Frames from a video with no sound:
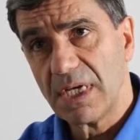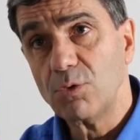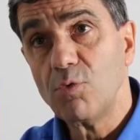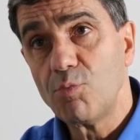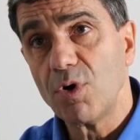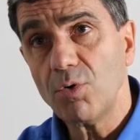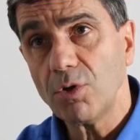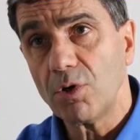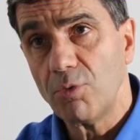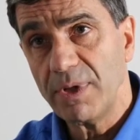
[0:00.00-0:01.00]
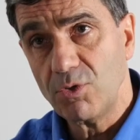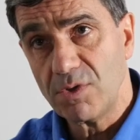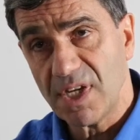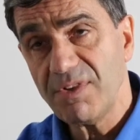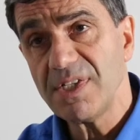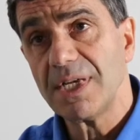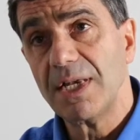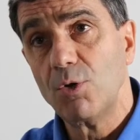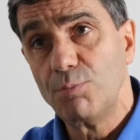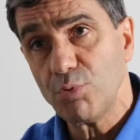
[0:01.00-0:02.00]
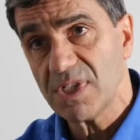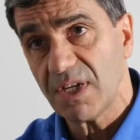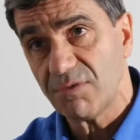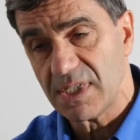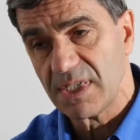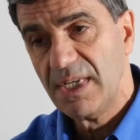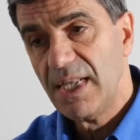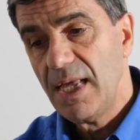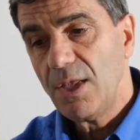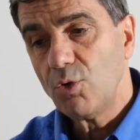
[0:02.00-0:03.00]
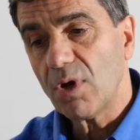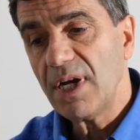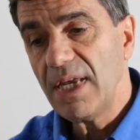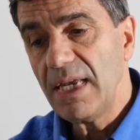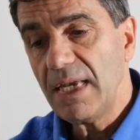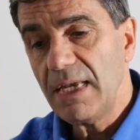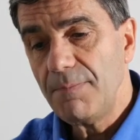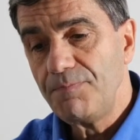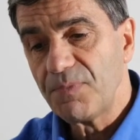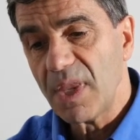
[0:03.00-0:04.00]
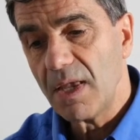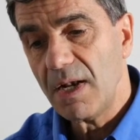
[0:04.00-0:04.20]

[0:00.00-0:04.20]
un, nouveau poids lourd dans le domaine du service et le pur service. Donc les,